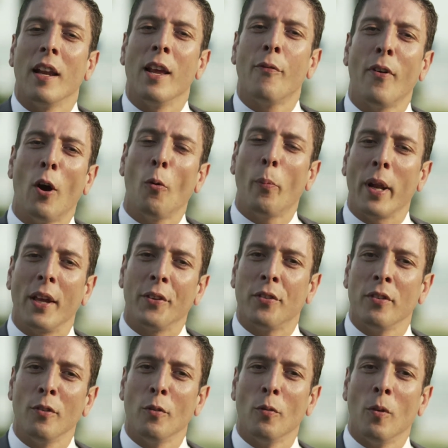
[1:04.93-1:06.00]
levar o
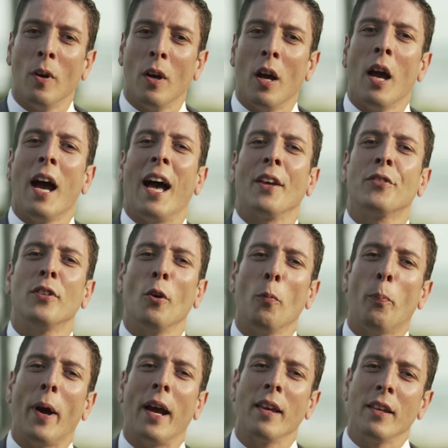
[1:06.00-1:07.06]
Brasil a ser o
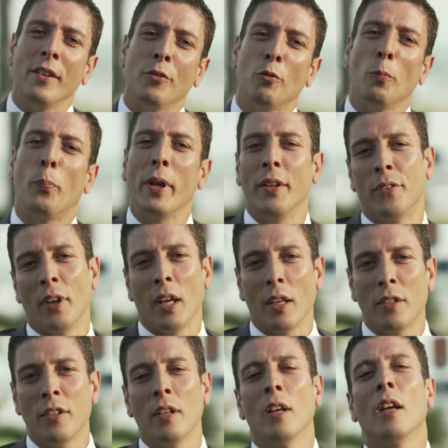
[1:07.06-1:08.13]
país do
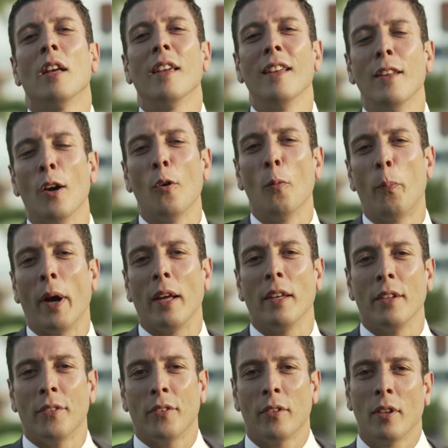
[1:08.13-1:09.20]
presente e não o
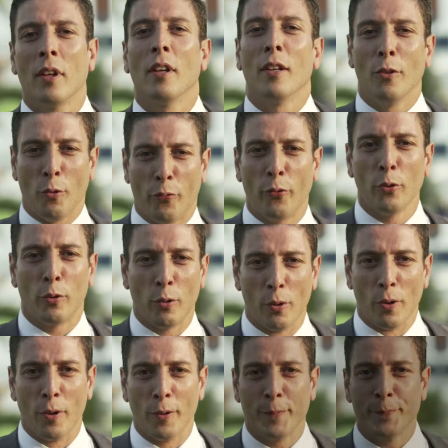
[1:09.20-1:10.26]
país do
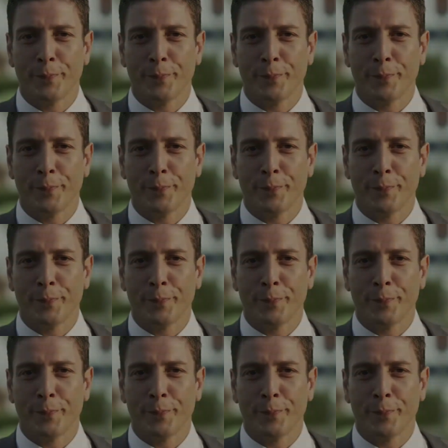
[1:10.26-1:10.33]
futuro.